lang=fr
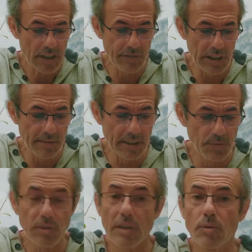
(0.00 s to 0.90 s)
Évidemment,
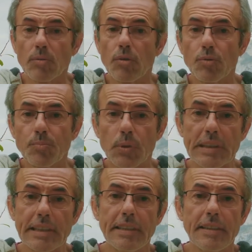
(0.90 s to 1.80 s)
nous avons dû
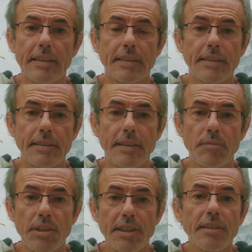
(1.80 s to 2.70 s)
poser
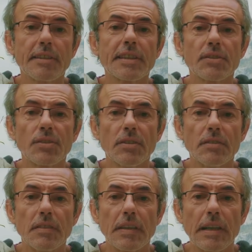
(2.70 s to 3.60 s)
des milliers de questions
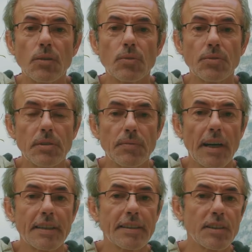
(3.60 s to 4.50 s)
aux
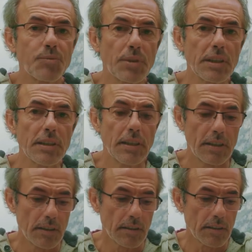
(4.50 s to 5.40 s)
différents esprits
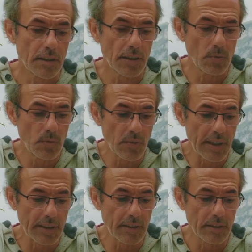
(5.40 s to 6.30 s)
qui
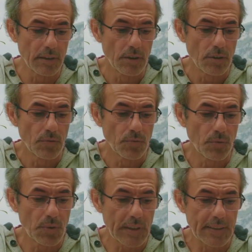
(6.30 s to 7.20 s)
gouvernent
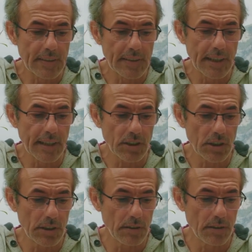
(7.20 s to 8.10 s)
toute cette
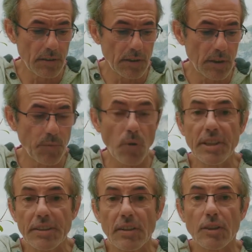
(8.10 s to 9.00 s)
hiérarchie qui
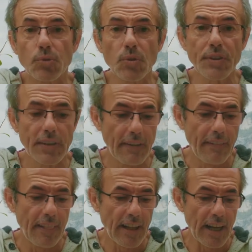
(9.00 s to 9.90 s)
provient de la source,
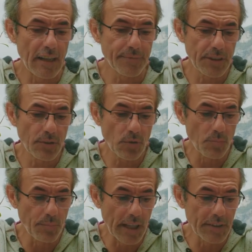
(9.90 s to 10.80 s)
afin de
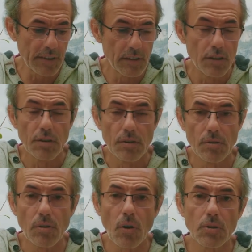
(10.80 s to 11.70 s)
comprendre
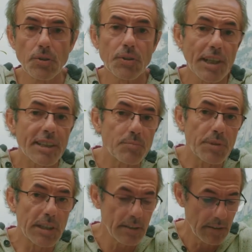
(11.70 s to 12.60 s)
le rôle de chaque
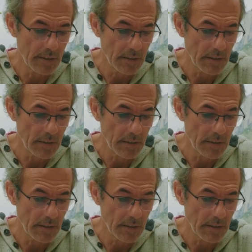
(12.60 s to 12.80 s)
esprit